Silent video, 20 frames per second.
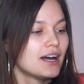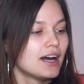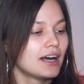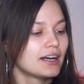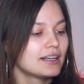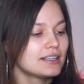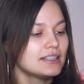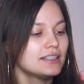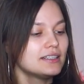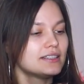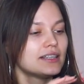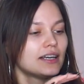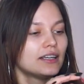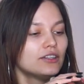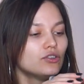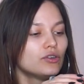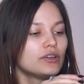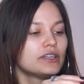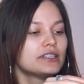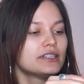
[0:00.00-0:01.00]
Оказалось,
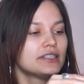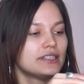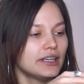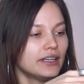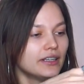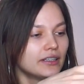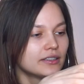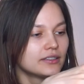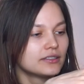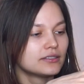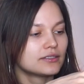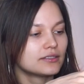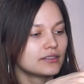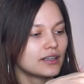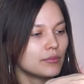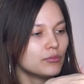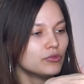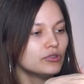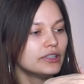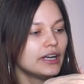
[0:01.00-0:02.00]
одной из тех,
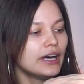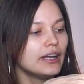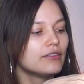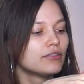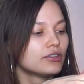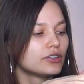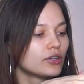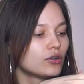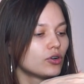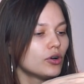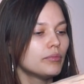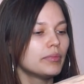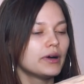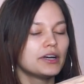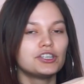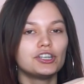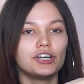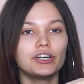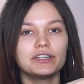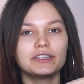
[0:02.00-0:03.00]
кому дали вот такой
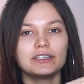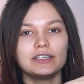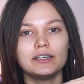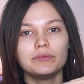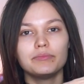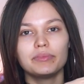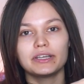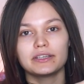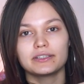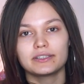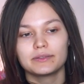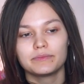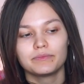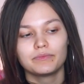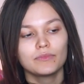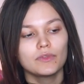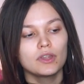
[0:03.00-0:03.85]
поощрительный приз.